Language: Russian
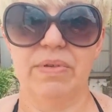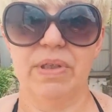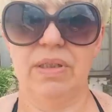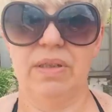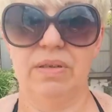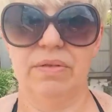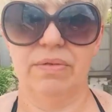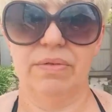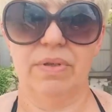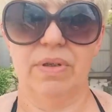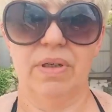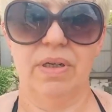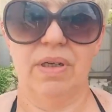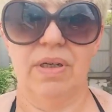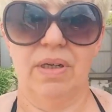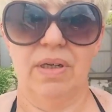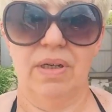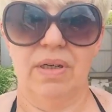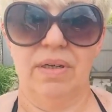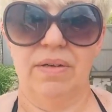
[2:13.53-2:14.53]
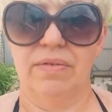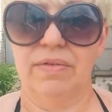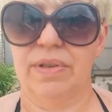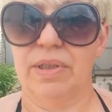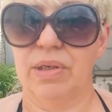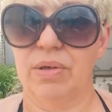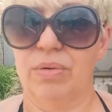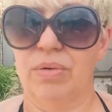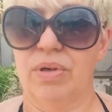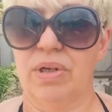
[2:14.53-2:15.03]
позвонив
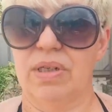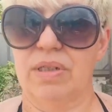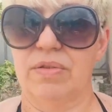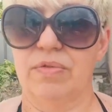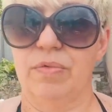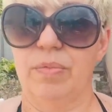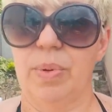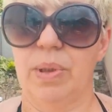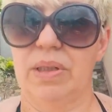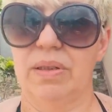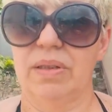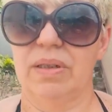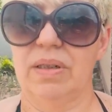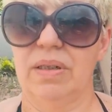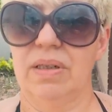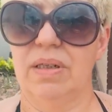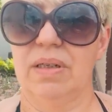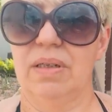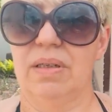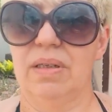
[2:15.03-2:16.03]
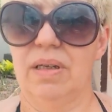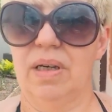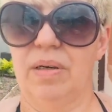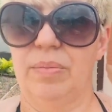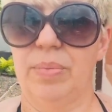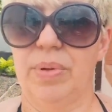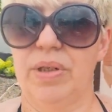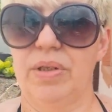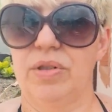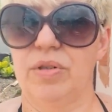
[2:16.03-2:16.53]
второй раз в банк,
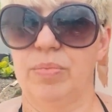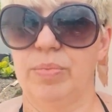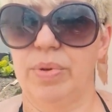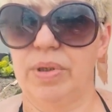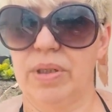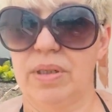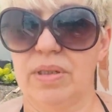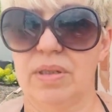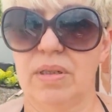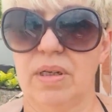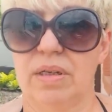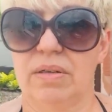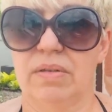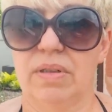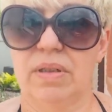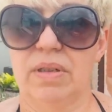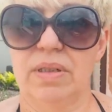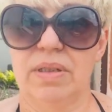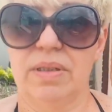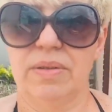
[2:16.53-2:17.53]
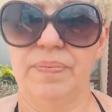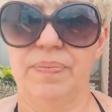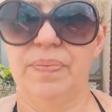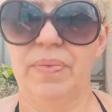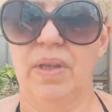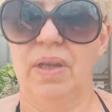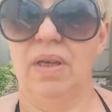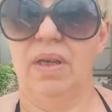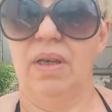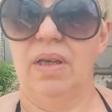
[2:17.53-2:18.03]
я опять же
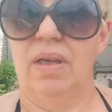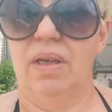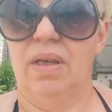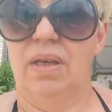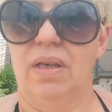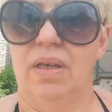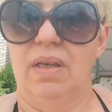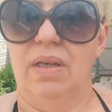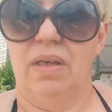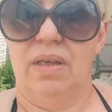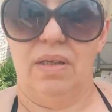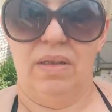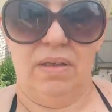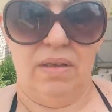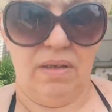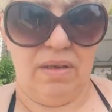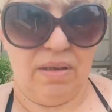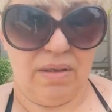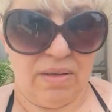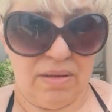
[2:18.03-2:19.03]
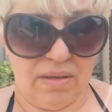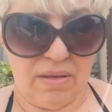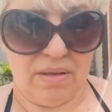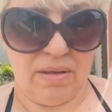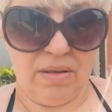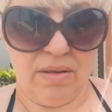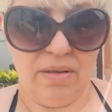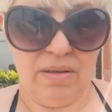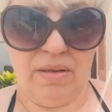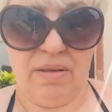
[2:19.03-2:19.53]
представилась
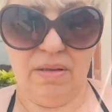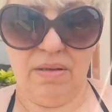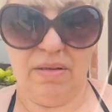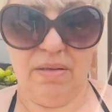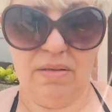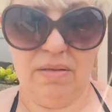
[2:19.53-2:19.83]
и